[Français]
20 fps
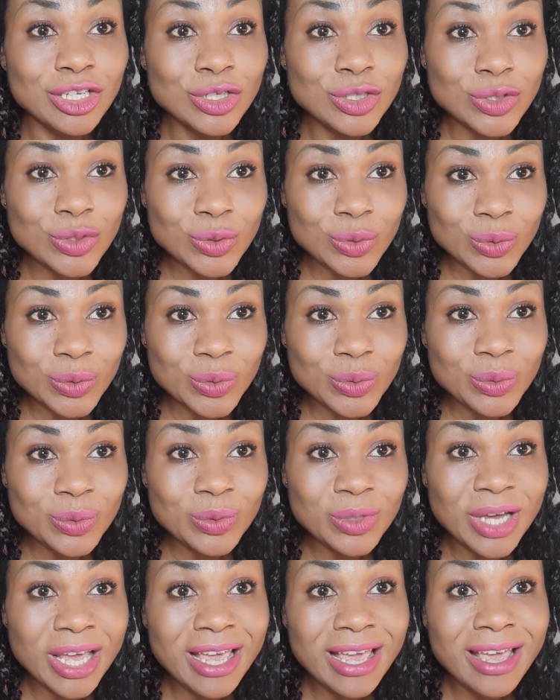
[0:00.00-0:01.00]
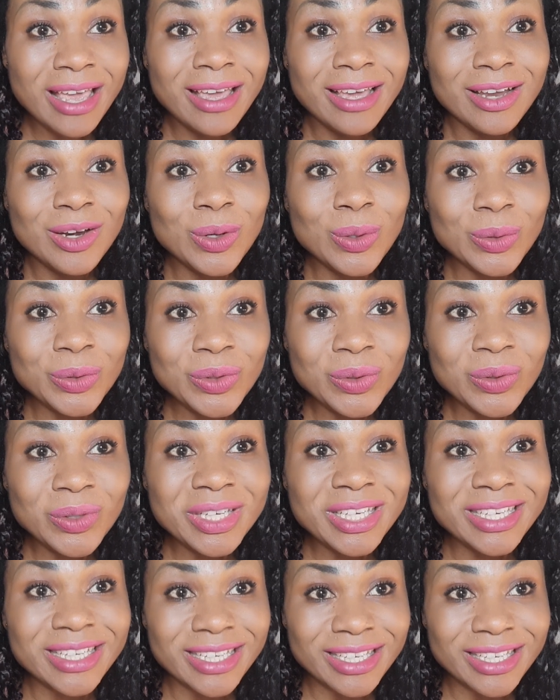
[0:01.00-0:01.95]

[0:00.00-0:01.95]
Surtout, l'oignon est